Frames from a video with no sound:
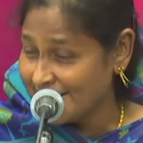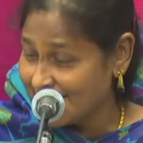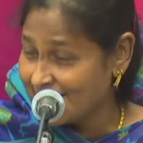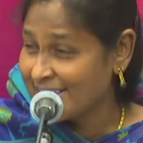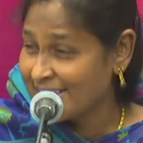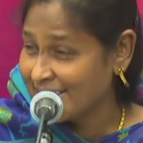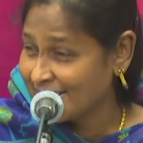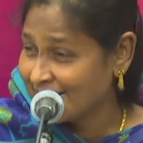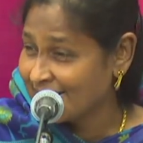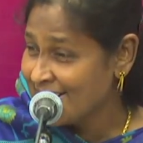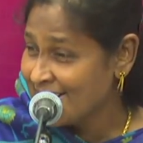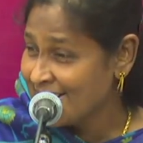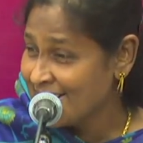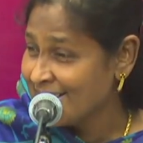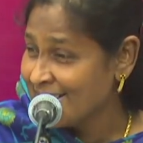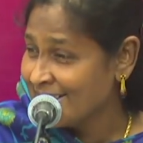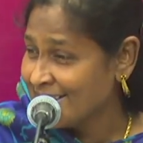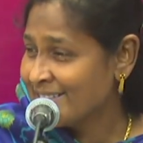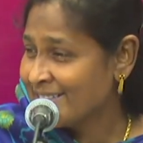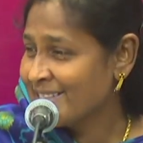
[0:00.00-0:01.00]
இருந்த அந்த
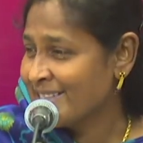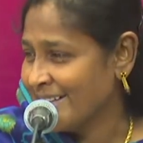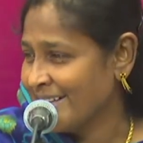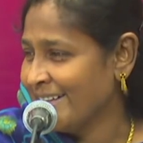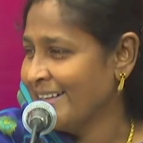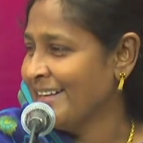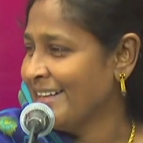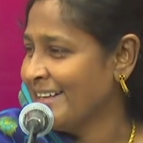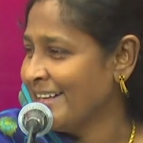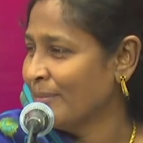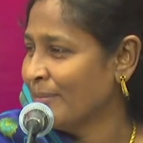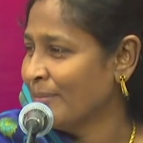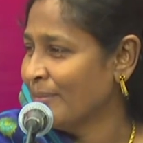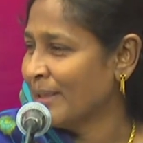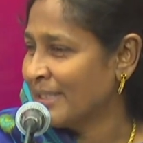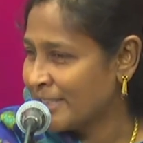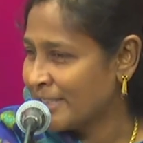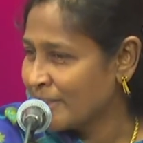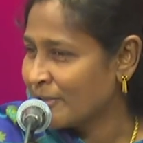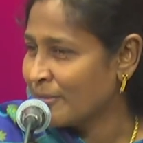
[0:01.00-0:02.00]
செடி
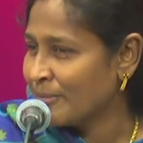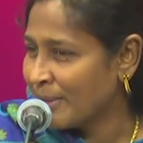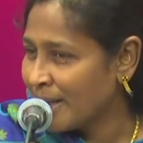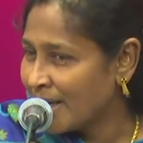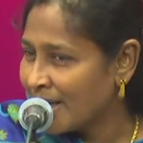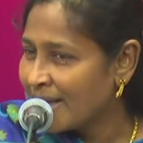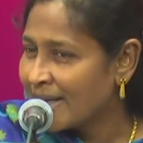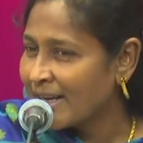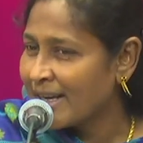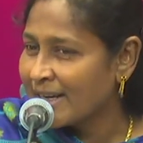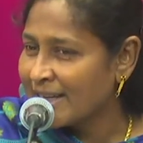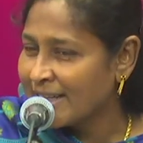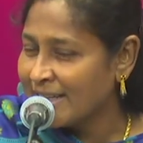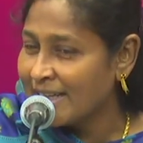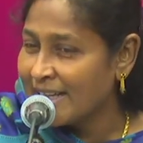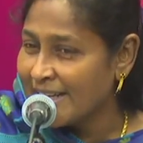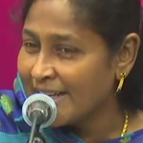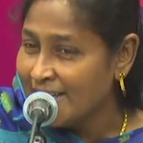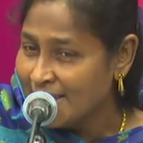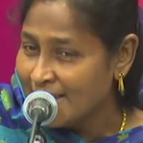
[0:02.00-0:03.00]
மற்ற
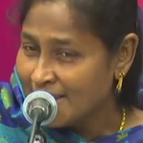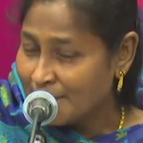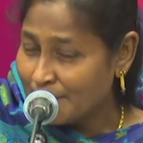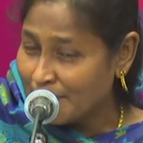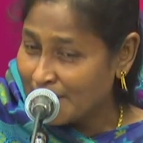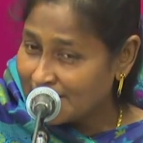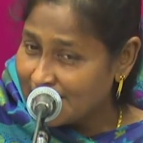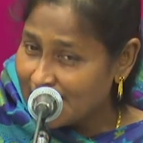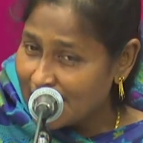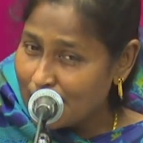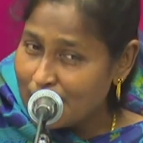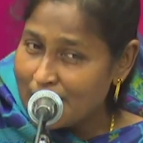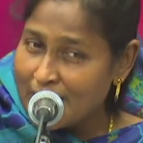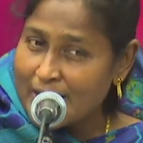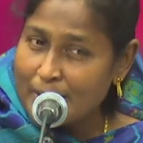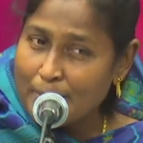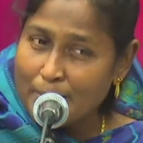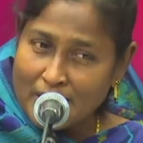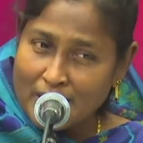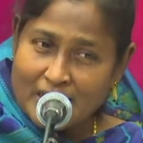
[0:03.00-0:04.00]
மாறாக்களை
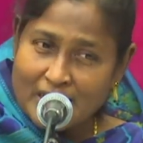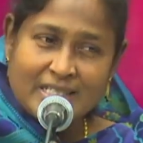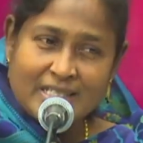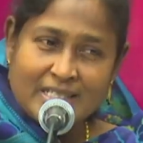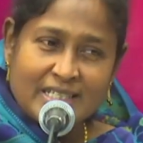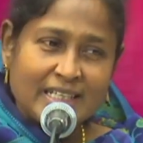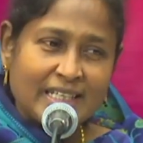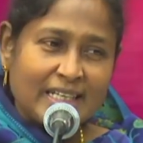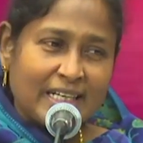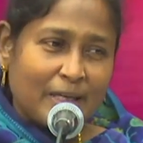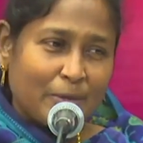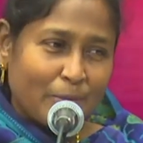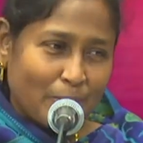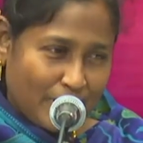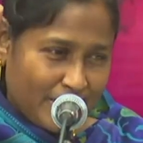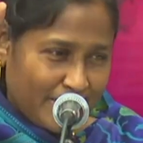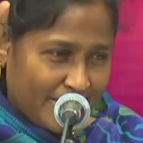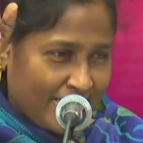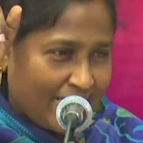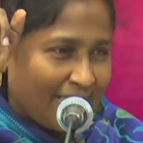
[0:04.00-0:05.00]
மதுரமாய் மாற்றுகிற
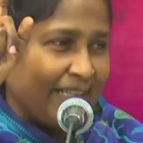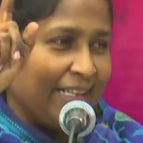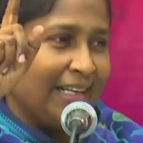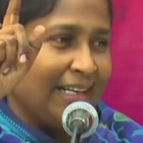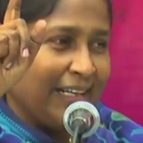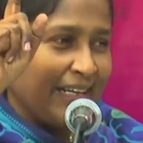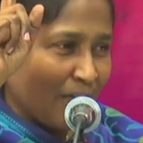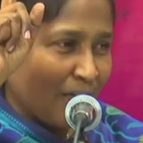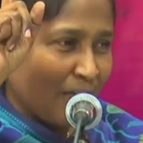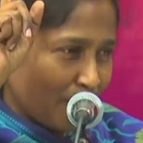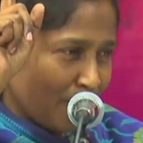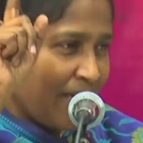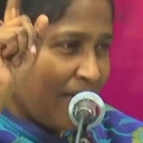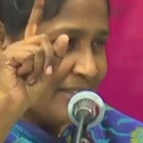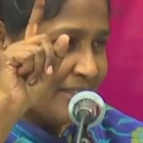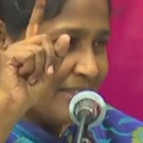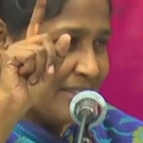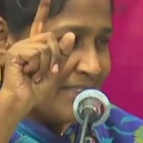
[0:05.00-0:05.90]
ஒரு செடி ஆமே